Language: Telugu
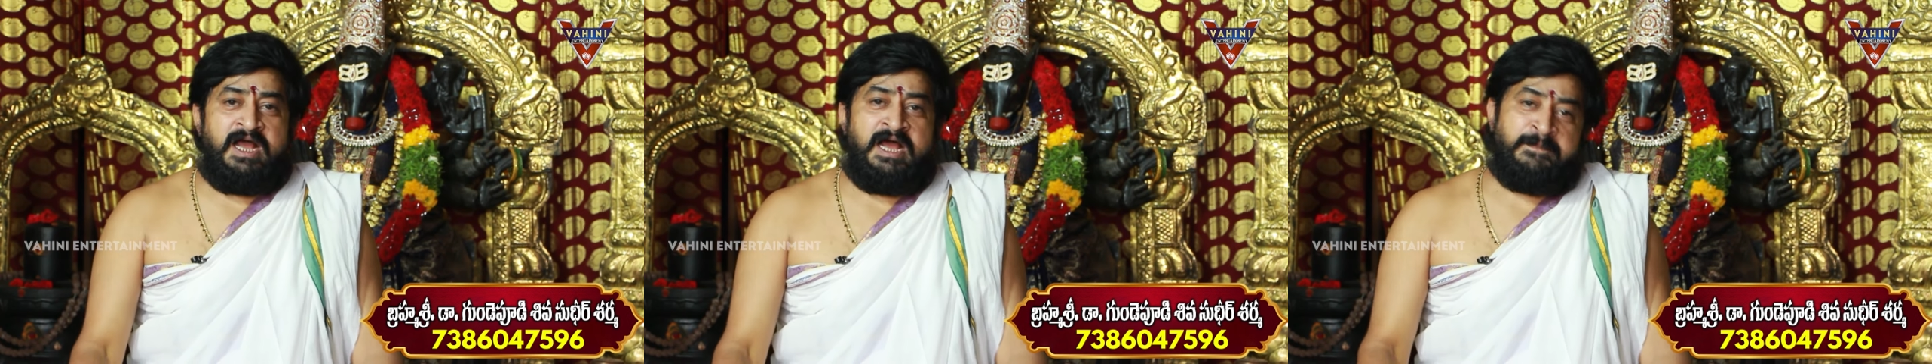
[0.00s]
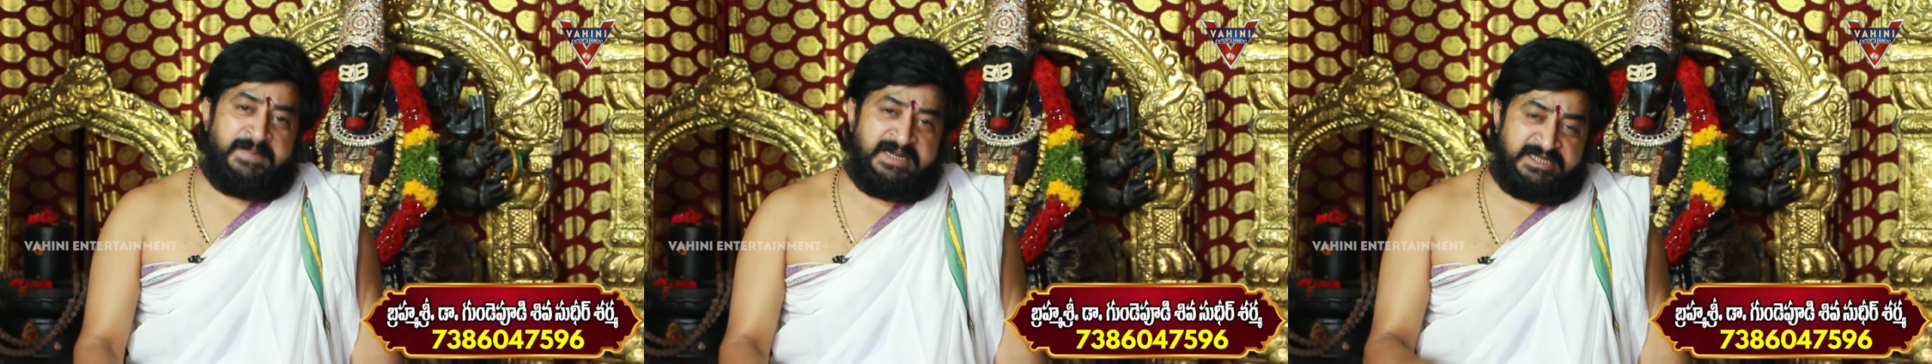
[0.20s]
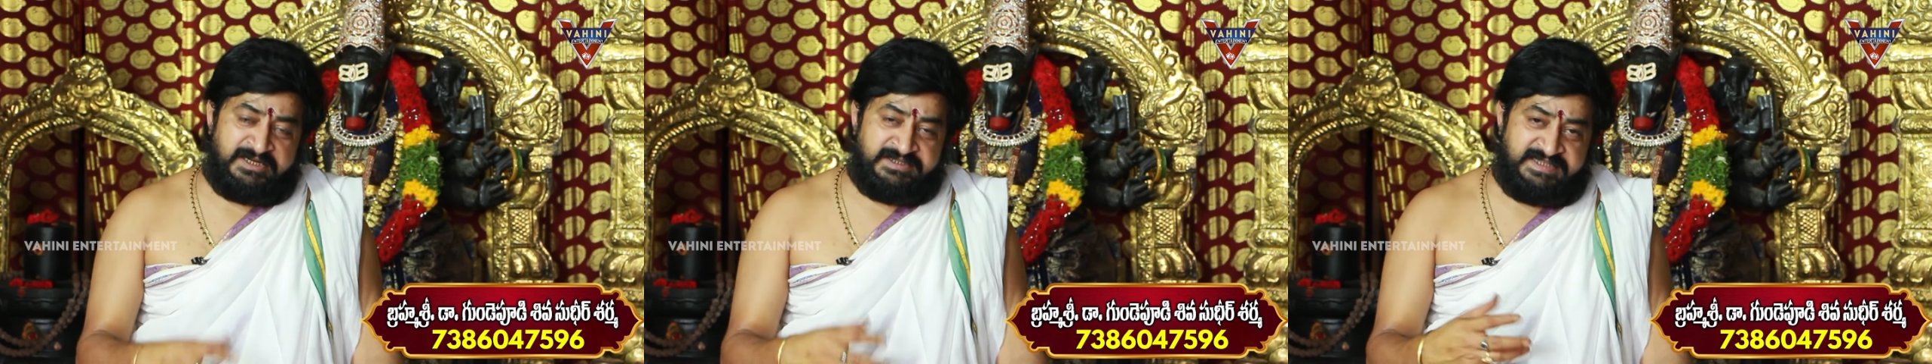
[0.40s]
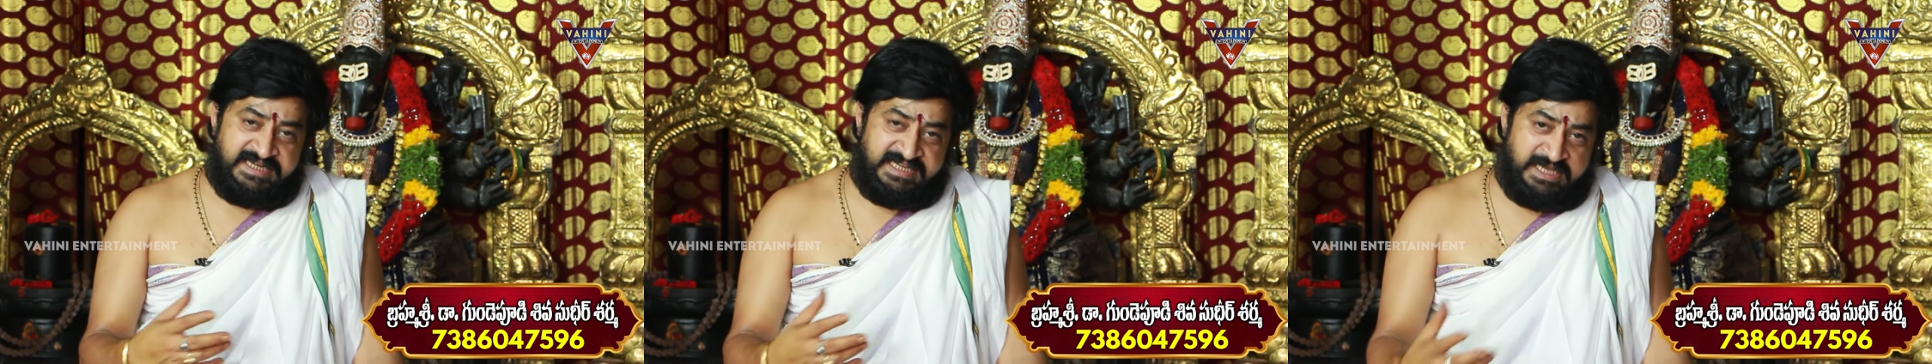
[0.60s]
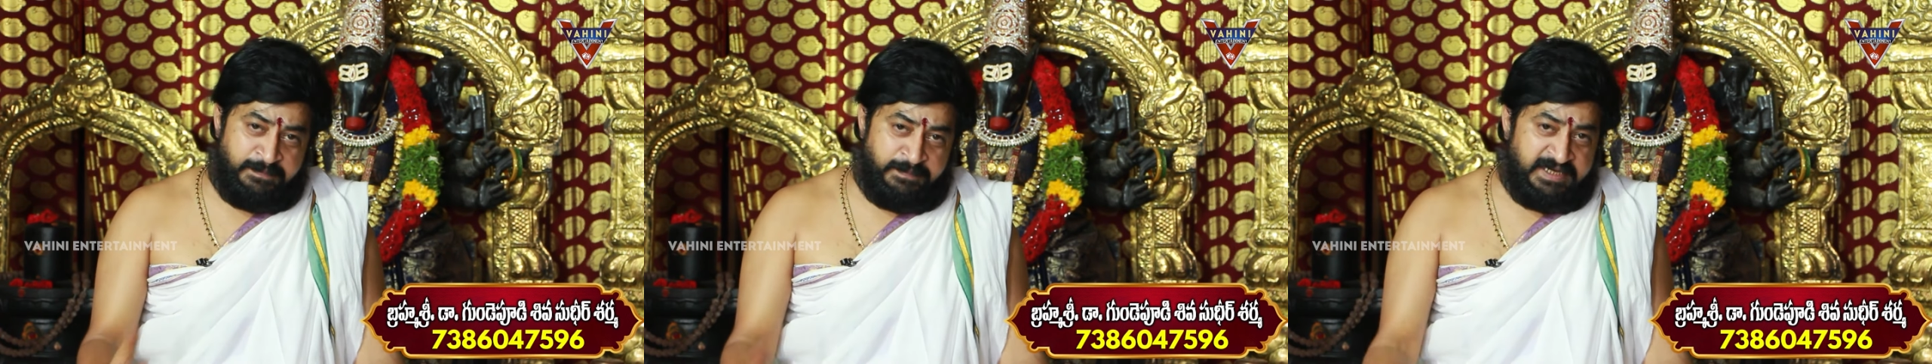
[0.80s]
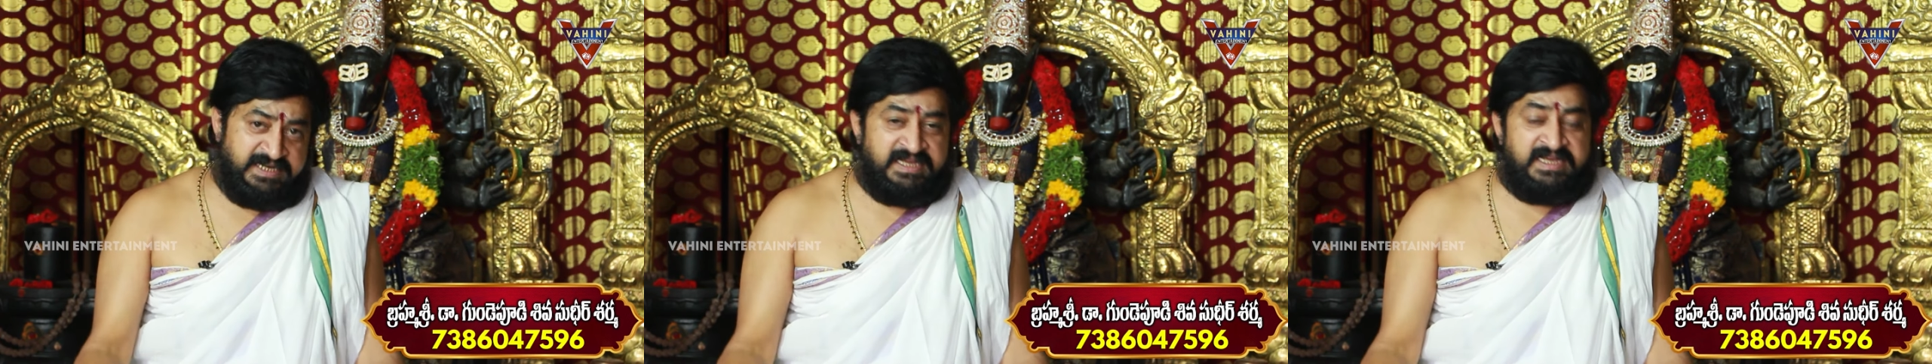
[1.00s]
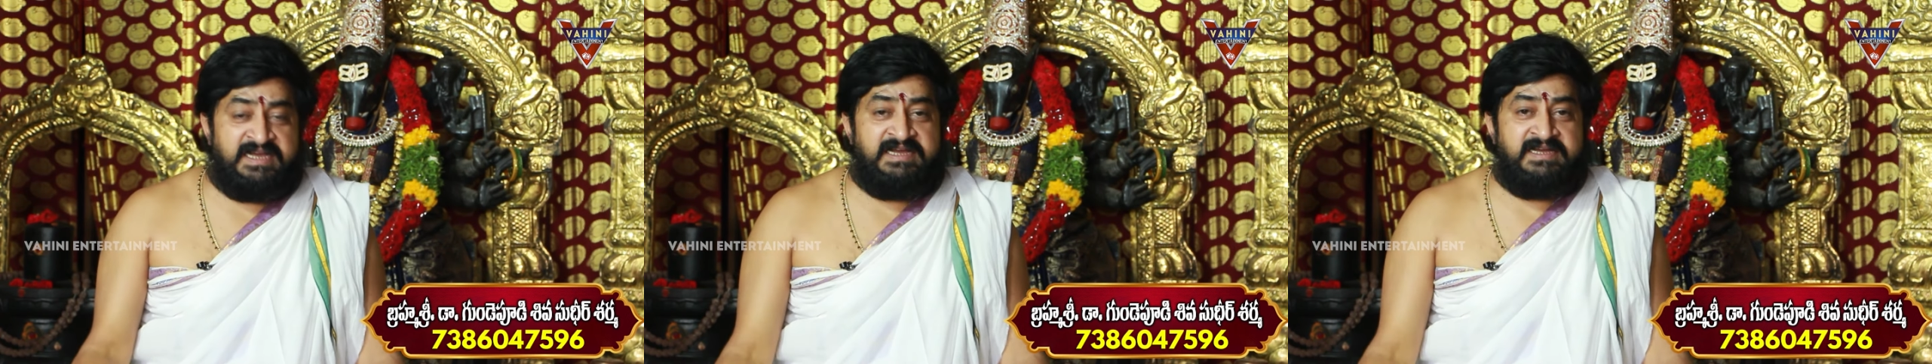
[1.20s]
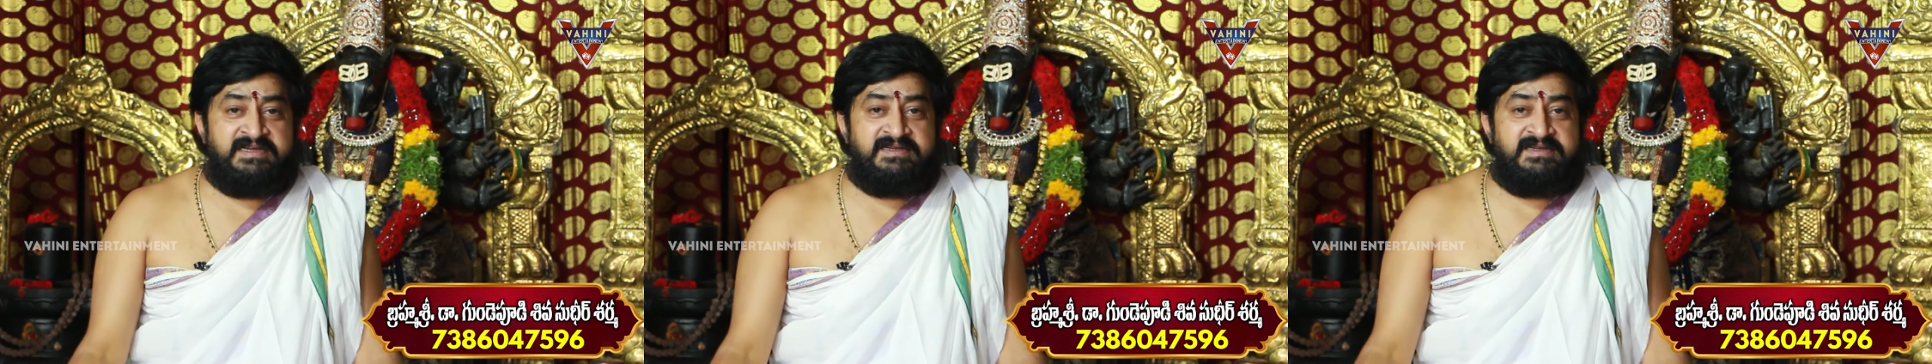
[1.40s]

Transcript: ఆ పంటలు సరిగా పండక